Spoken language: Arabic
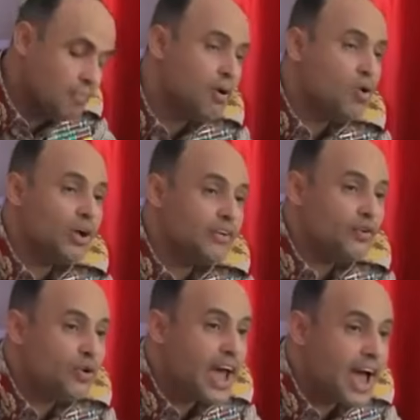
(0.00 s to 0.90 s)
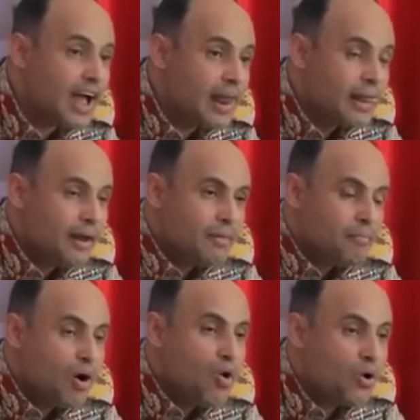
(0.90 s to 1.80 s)
موقفنا
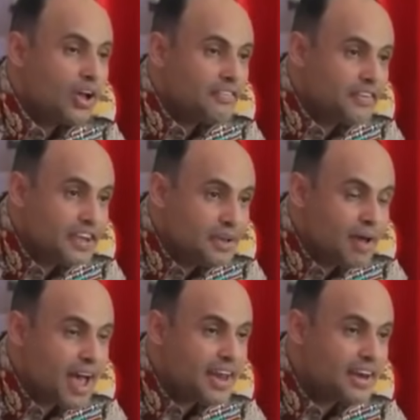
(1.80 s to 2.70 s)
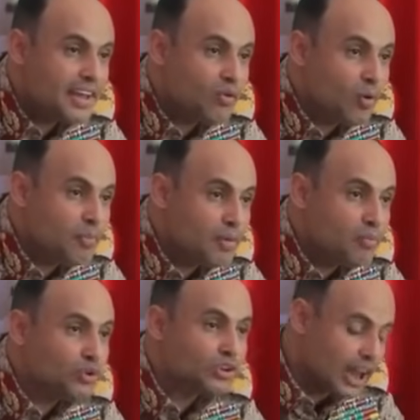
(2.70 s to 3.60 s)
موقف إيماني ومن
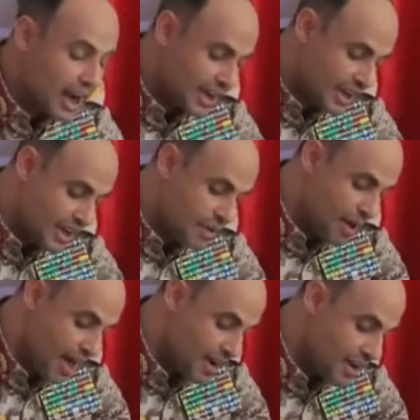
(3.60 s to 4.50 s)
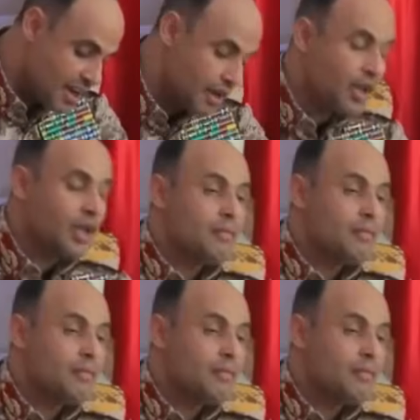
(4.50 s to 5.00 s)
منطلق إيماني